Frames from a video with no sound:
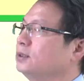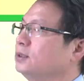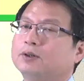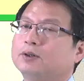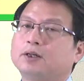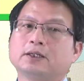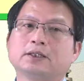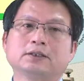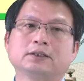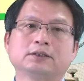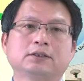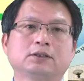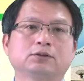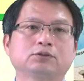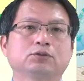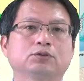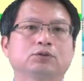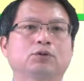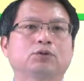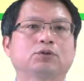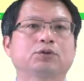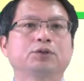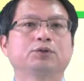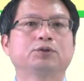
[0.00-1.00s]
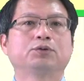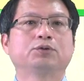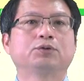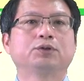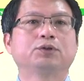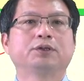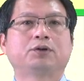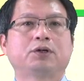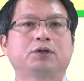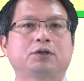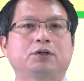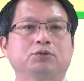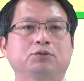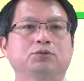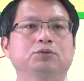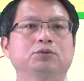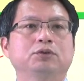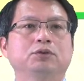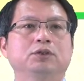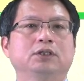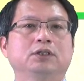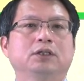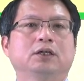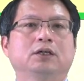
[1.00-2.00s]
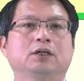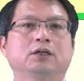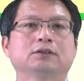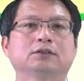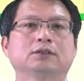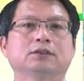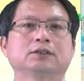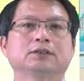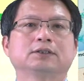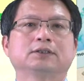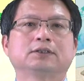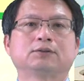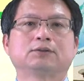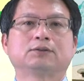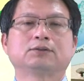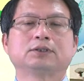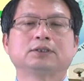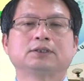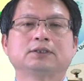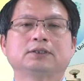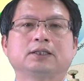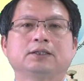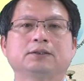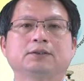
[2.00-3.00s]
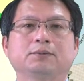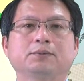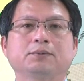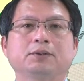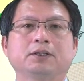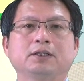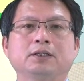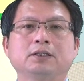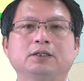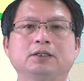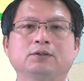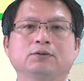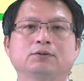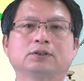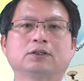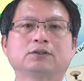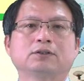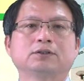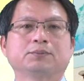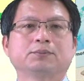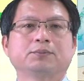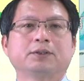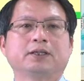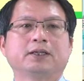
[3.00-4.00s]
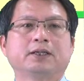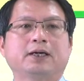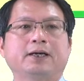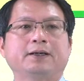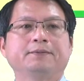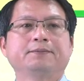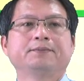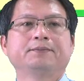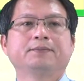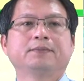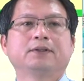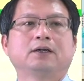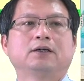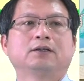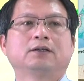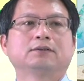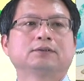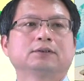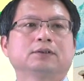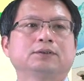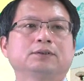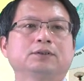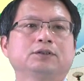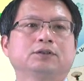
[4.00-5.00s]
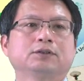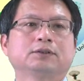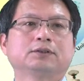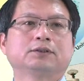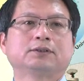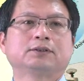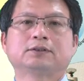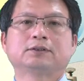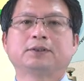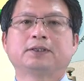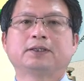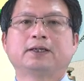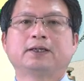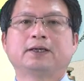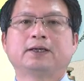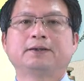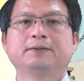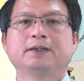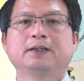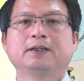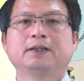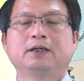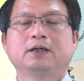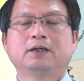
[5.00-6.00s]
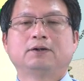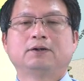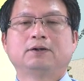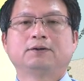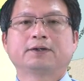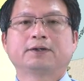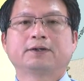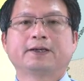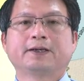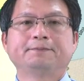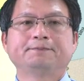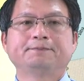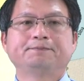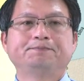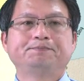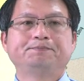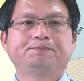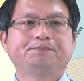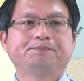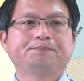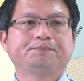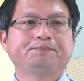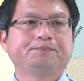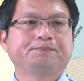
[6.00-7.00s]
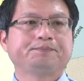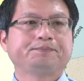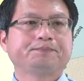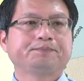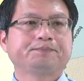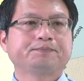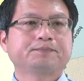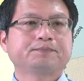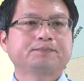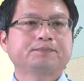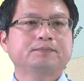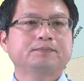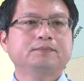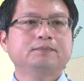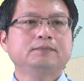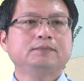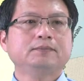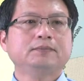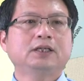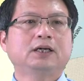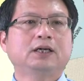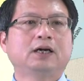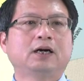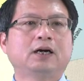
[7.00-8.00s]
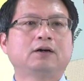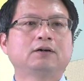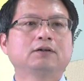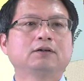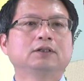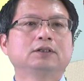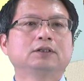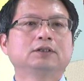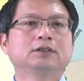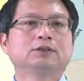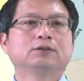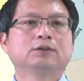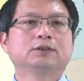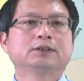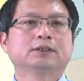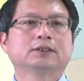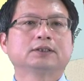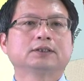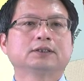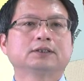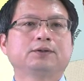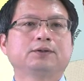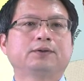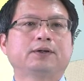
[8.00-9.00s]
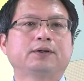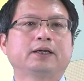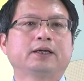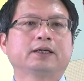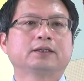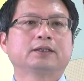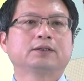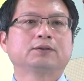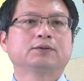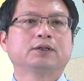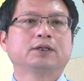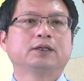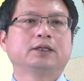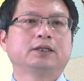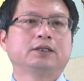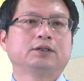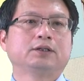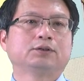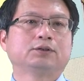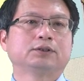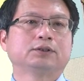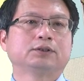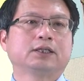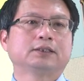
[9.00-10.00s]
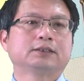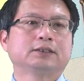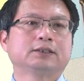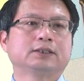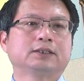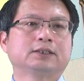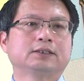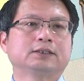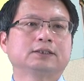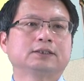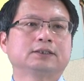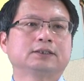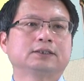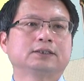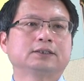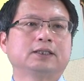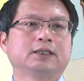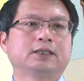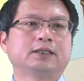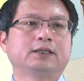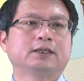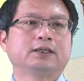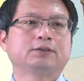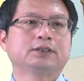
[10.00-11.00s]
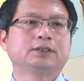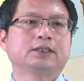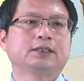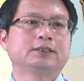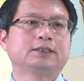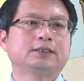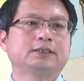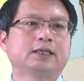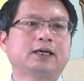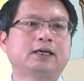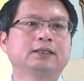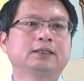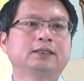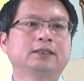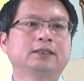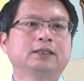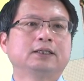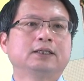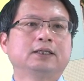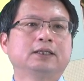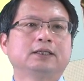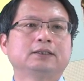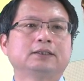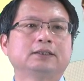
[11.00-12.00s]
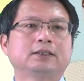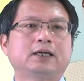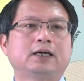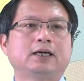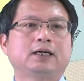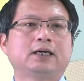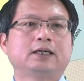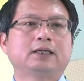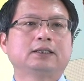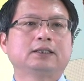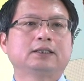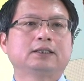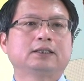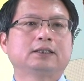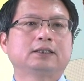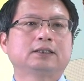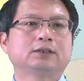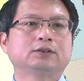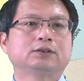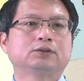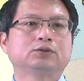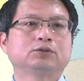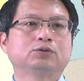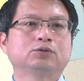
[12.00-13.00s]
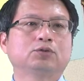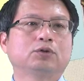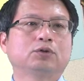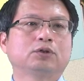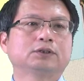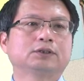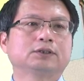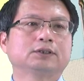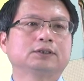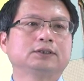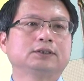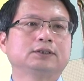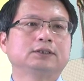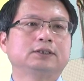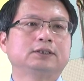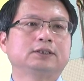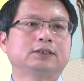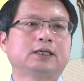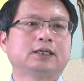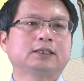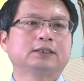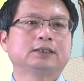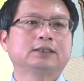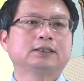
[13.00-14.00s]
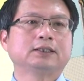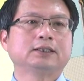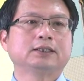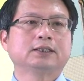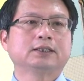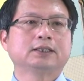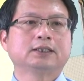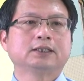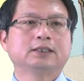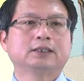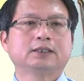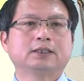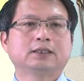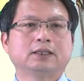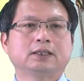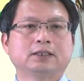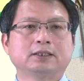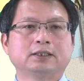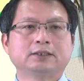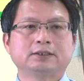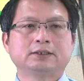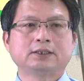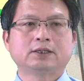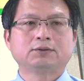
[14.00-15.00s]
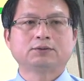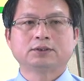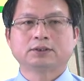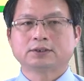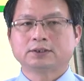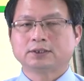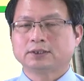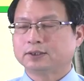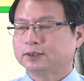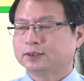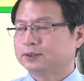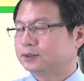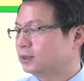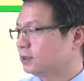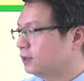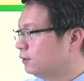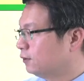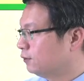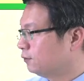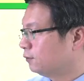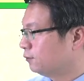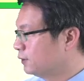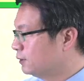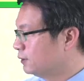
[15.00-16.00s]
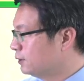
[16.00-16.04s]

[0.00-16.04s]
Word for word: 外一个叫做 t o k n r i n 网络啊，这是早期呢它被应用到这边来。好，到银行到这边了，OK，好，所以这个地方哎，各位呢有这样子一个知识呢，了解一下。那呃，如果是以它的一个呃效能的这个分